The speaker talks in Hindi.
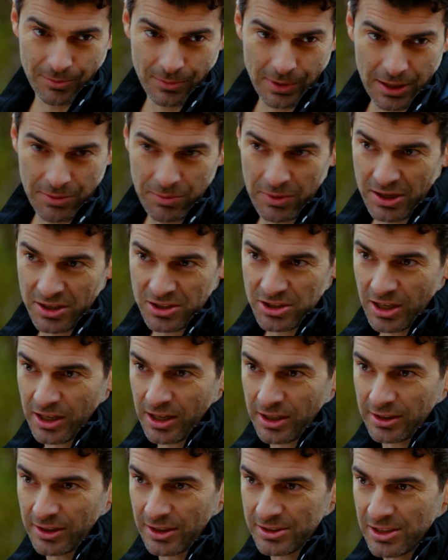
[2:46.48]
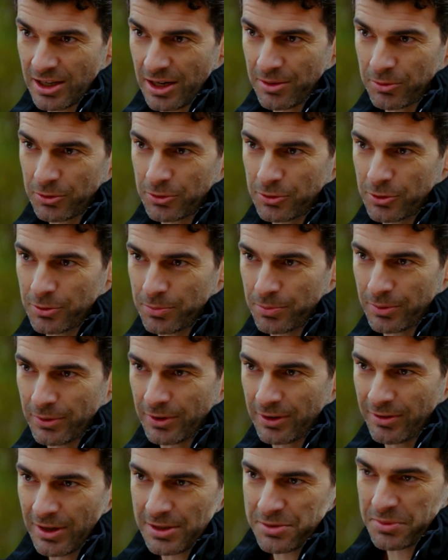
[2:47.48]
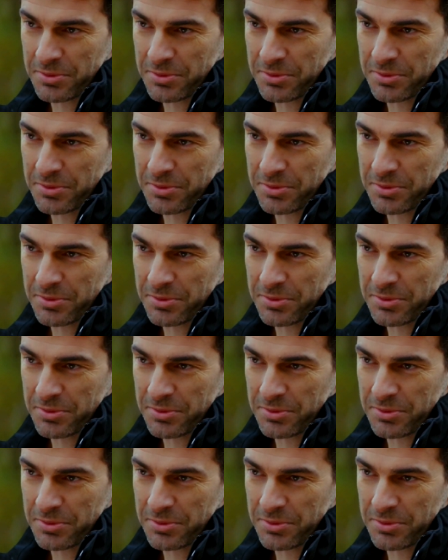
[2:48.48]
मुझसे हारने के डर से पहले ही हार मान गए